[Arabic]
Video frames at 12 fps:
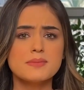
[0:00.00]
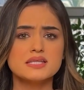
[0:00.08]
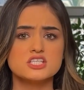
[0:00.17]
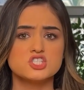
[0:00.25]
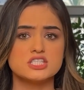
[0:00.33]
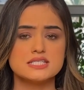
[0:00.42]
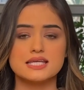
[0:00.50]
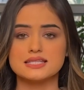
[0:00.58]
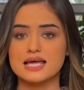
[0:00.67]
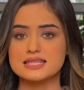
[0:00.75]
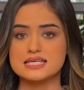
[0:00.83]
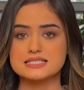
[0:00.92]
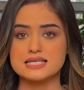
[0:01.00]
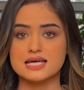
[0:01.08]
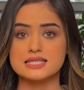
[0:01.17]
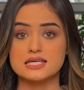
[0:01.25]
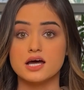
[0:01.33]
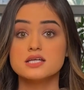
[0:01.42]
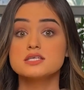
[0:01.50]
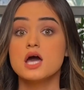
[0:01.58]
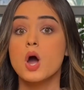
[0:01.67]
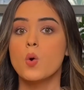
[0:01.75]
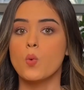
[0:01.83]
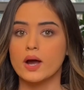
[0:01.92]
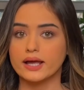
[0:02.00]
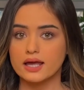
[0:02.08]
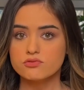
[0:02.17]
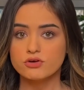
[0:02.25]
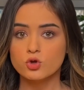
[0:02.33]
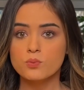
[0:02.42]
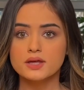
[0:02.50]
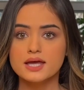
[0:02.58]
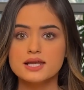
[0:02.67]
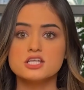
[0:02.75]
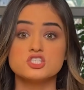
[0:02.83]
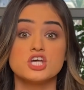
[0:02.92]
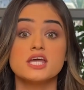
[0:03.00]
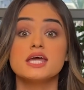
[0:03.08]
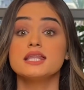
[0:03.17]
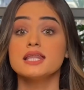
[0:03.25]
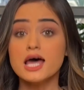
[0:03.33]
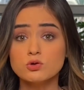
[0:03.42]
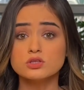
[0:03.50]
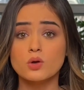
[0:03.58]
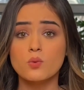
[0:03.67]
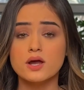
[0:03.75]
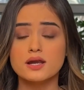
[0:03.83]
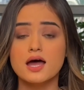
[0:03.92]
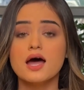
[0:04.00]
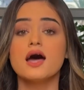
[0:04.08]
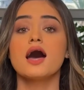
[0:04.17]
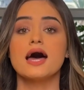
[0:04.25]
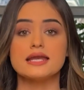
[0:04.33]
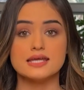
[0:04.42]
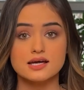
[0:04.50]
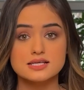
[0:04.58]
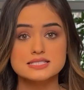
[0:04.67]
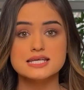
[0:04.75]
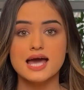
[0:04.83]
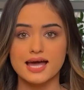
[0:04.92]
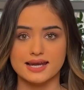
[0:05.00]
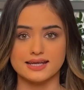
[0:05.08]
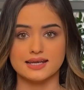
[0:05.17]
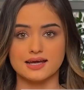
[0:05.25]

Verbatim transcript: مدى جدية هذه التحذيرات وكيف يمكن لشيء نحن طورناه أن يقضي علينا